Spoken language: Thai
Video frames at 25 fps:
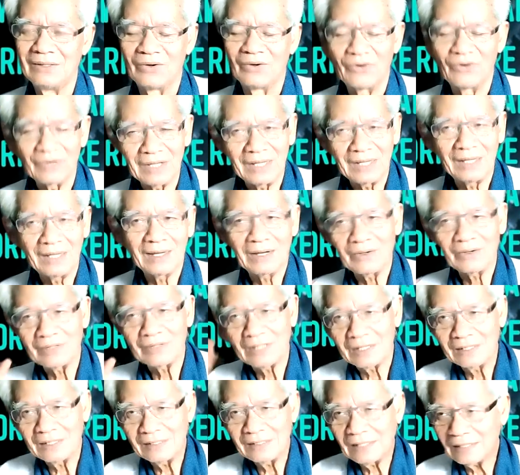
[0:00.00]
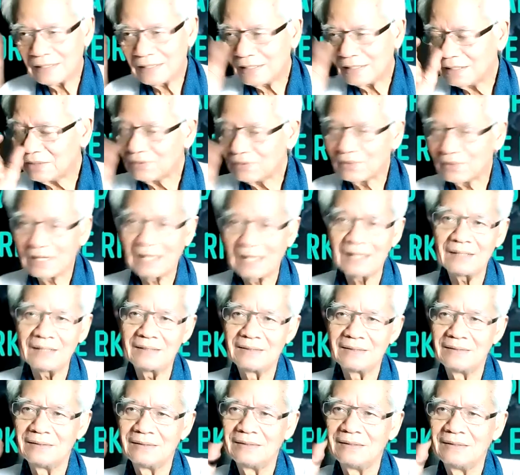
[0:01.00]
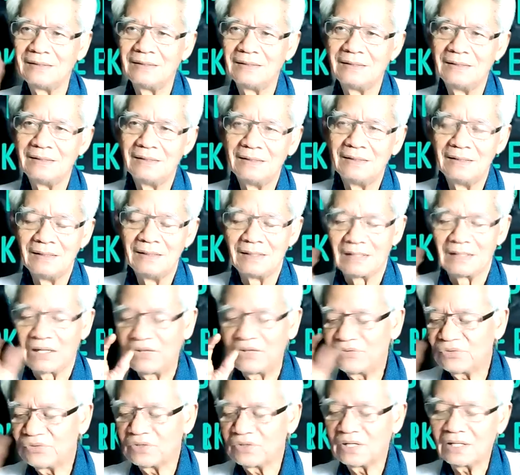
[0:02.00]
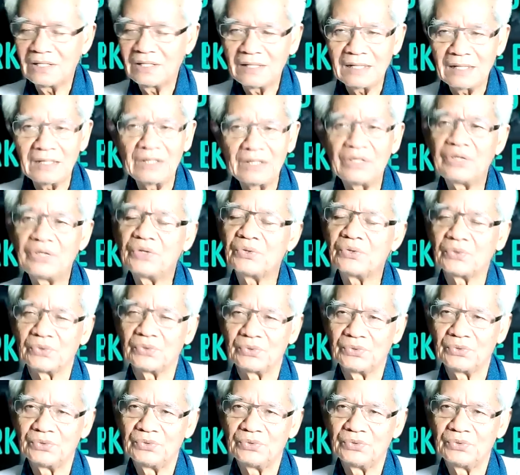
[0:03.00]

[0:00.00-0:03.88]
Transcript: โอเคเขายังเลี้ยงดีอยู่นะ ในสุดยังเลี้ยงดีอยู่